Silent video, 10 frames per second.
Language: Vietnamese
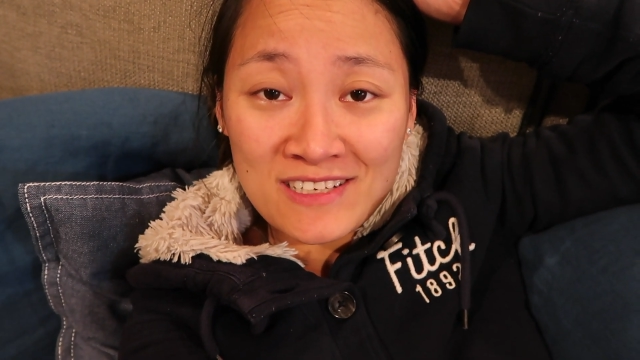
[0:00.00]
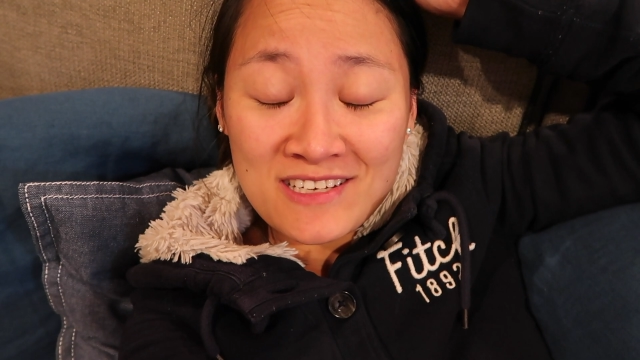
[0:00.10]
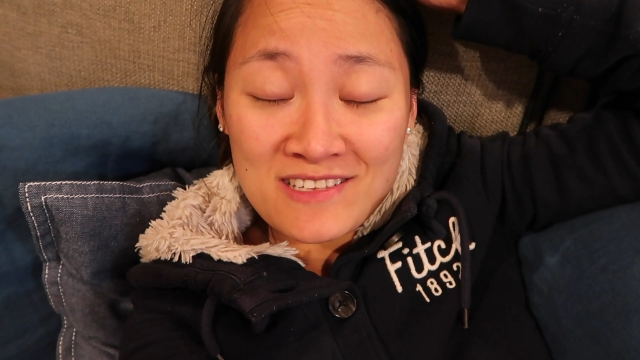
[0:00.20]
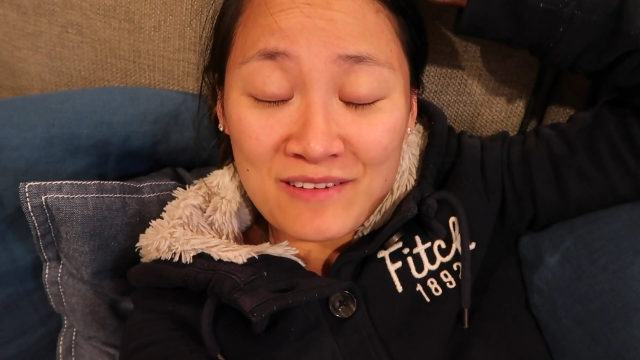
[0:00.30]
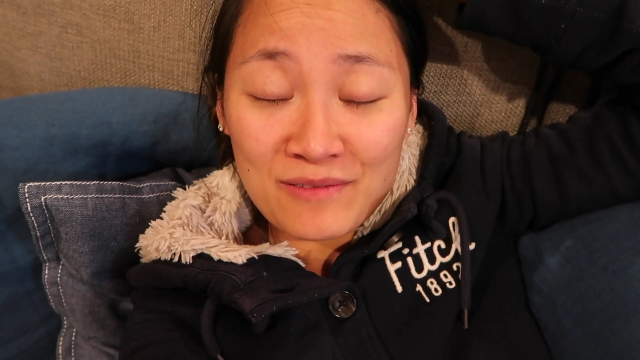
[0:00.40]
thì
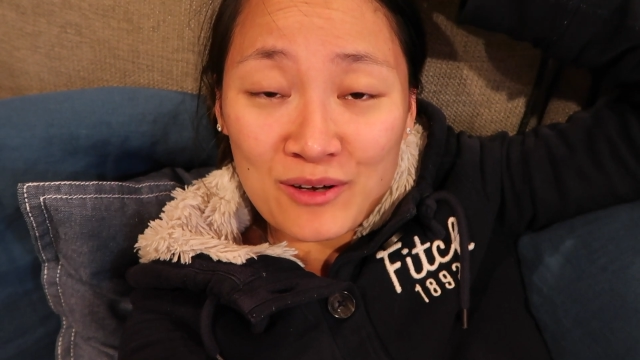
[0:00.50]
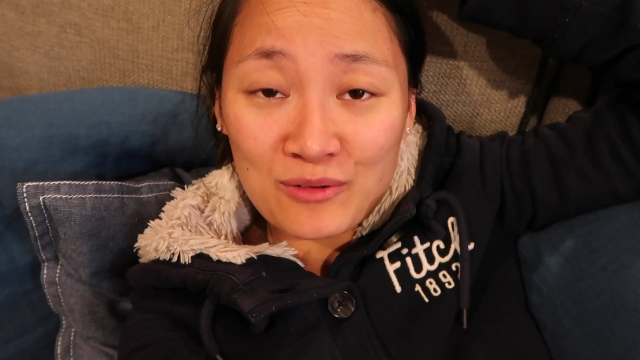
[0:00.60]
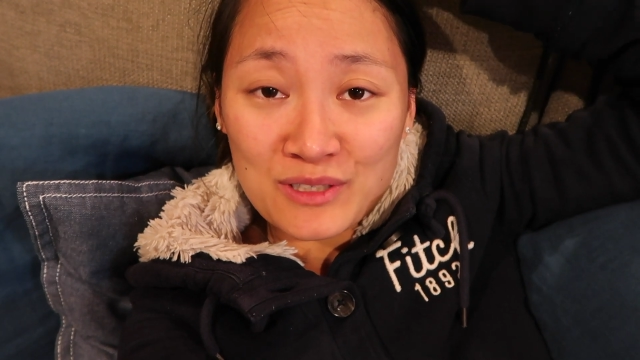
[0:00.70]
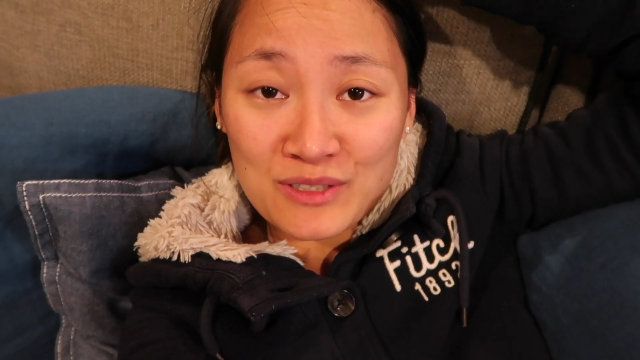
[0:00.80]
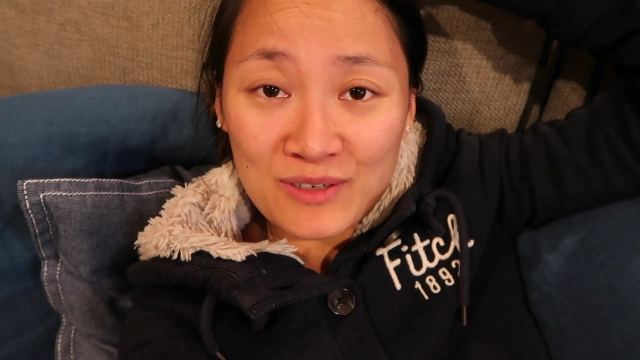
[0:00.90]
chia sẻ
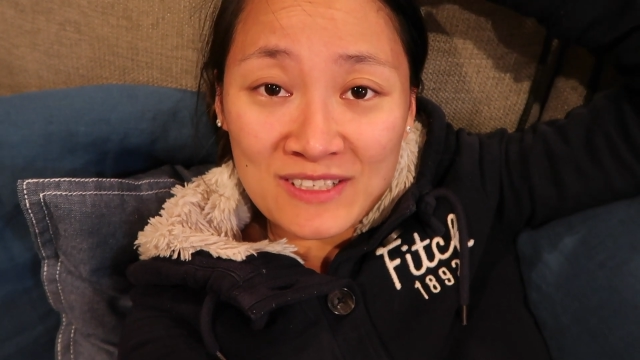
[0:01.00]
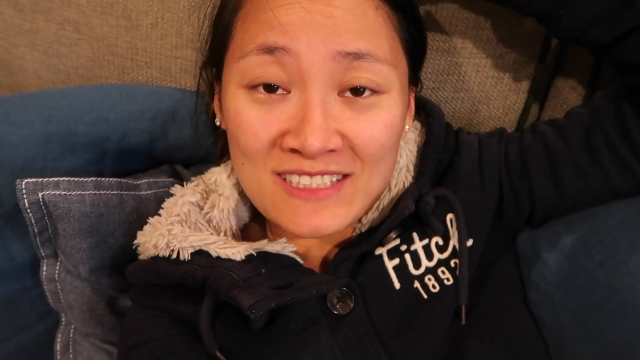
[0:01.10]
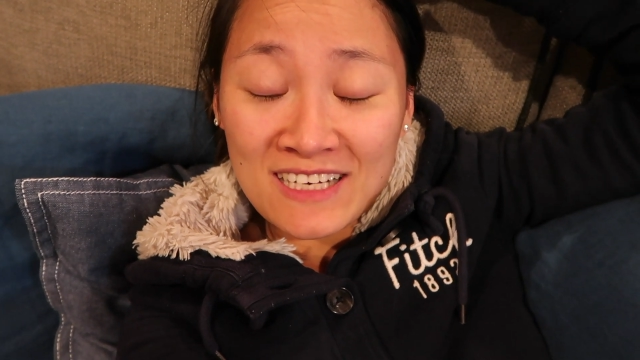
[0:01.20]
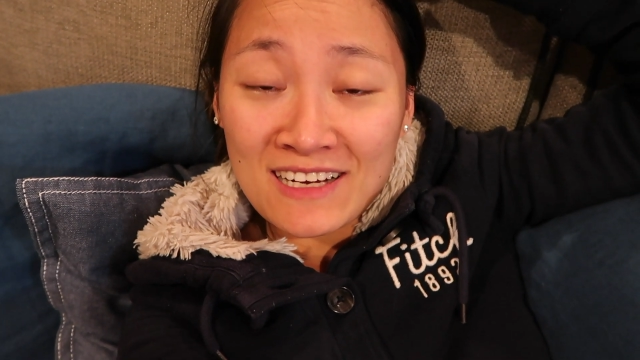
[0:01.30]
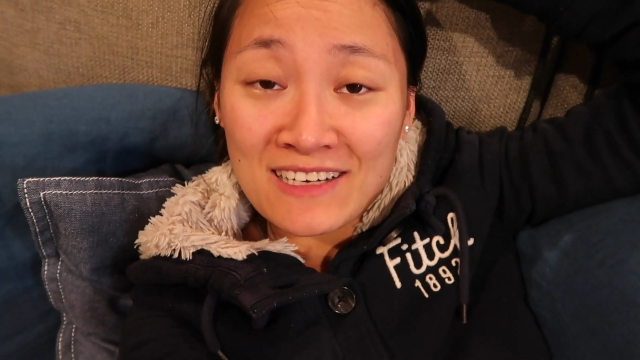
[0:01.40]
vlog của nhà sói
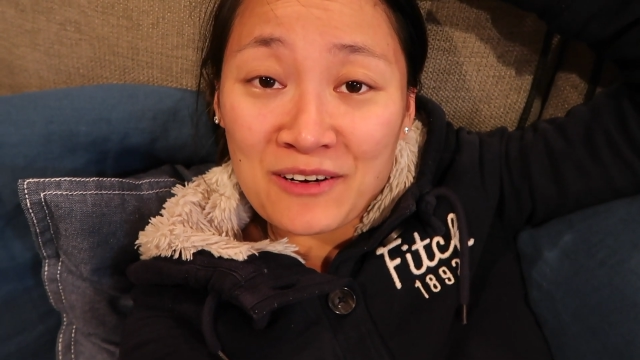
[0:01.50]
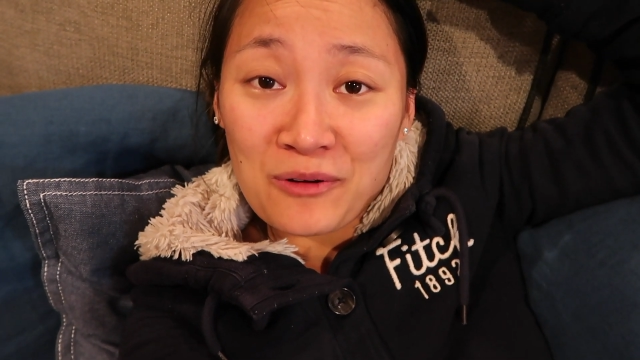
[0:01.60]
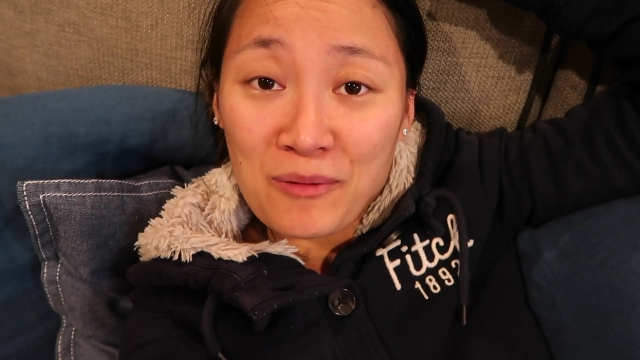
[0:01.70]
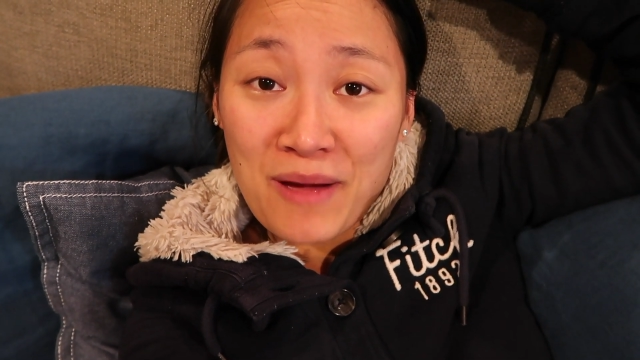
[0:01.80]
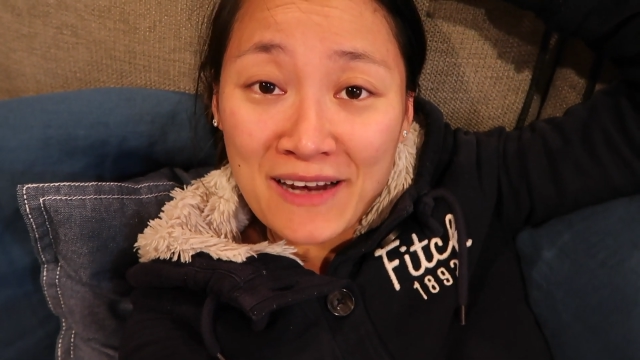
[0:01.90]
trên trang cá
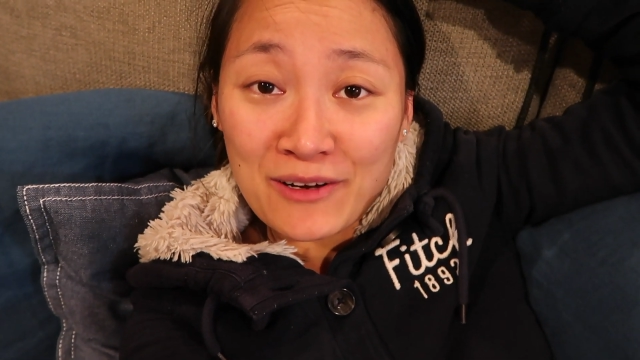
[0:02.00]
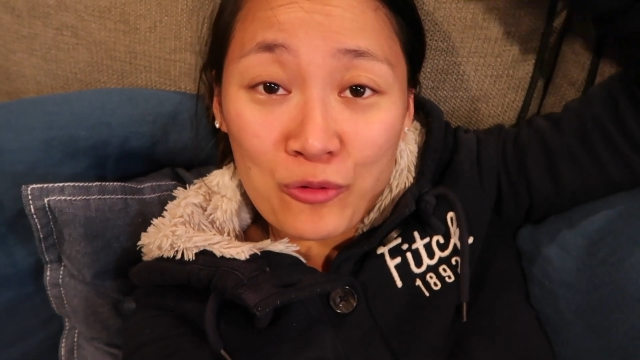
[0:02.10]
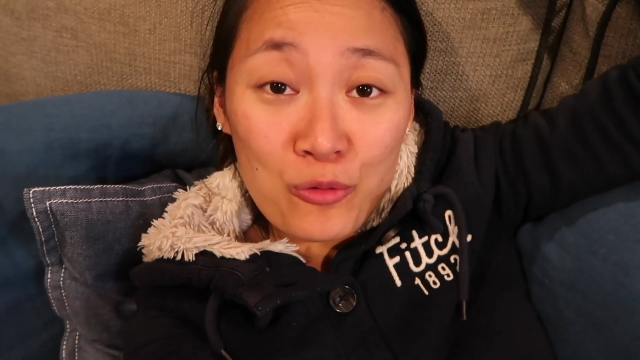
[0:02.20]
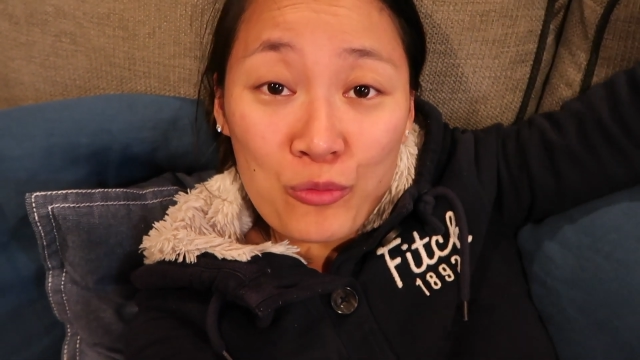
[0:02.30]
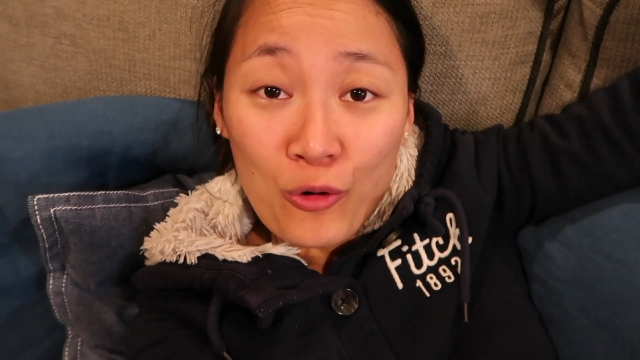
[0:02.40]
nhân của các bạn để
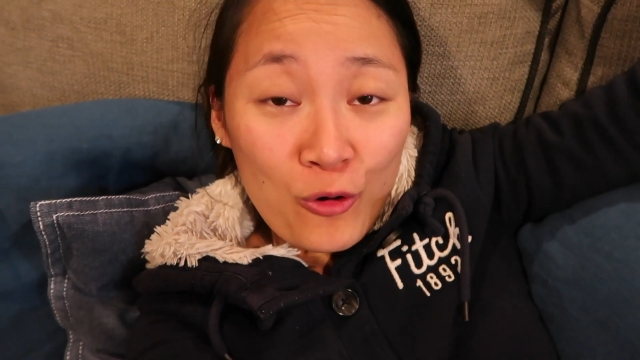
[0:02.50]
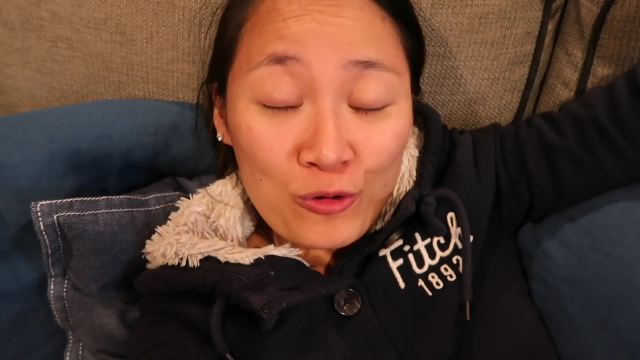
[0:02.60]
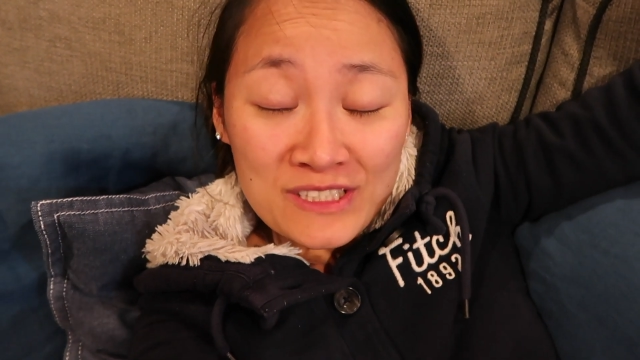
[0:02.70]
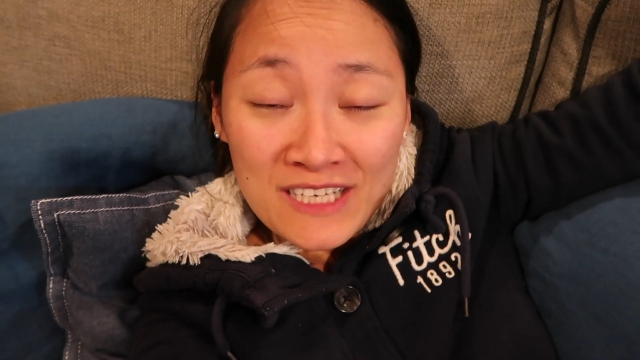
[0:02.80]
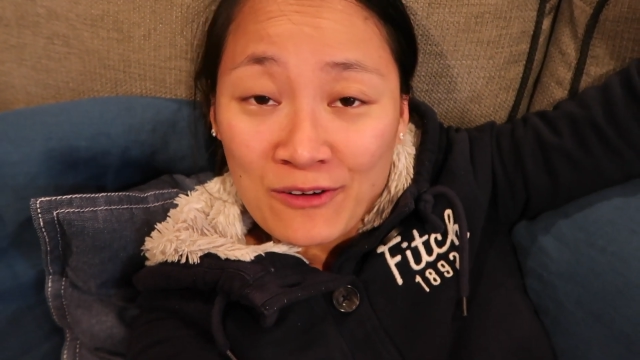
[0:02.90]
ủng
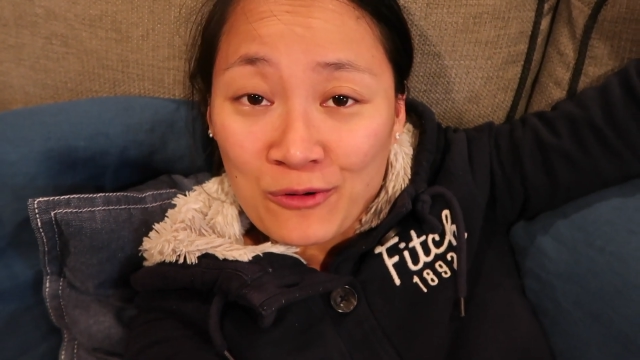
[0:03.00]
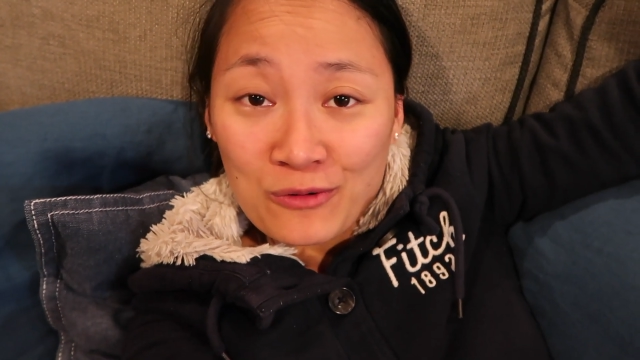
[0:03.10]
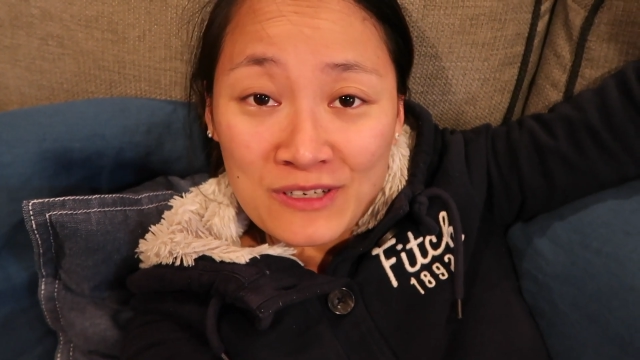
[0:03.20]
hộ channel